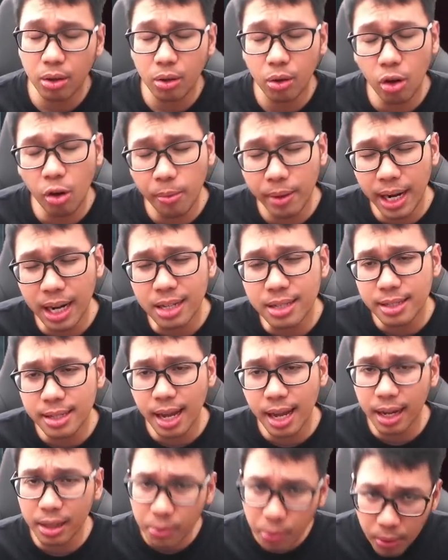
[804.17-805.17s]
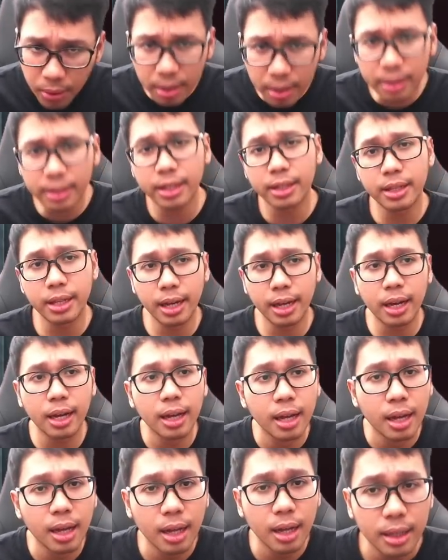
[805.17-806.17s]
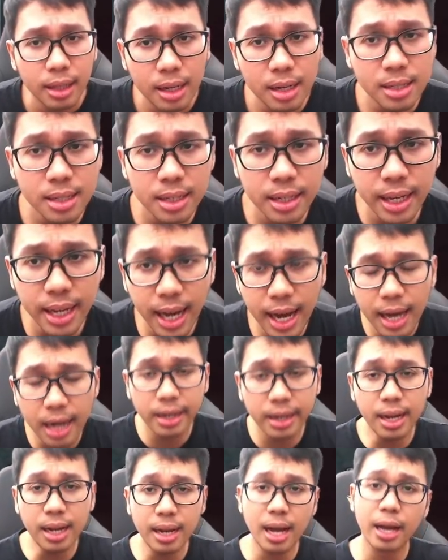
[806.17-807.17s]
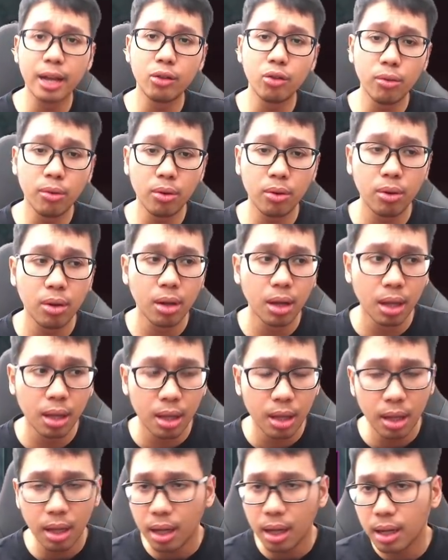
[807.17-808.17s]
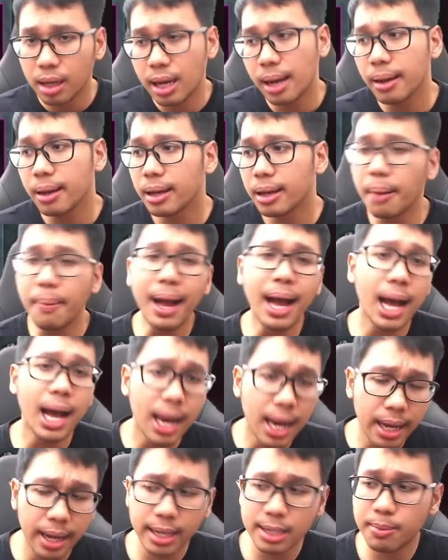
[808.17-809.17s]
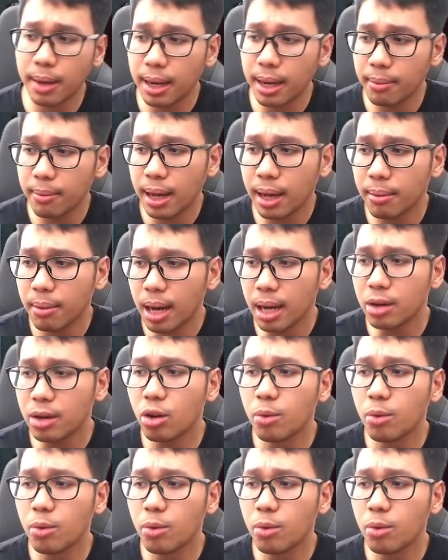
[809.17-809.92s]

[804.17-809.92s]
gua bilang sangat worth it ya dari segi harga nggak gitu gak, gak mahal lah guys bah, bahkan gue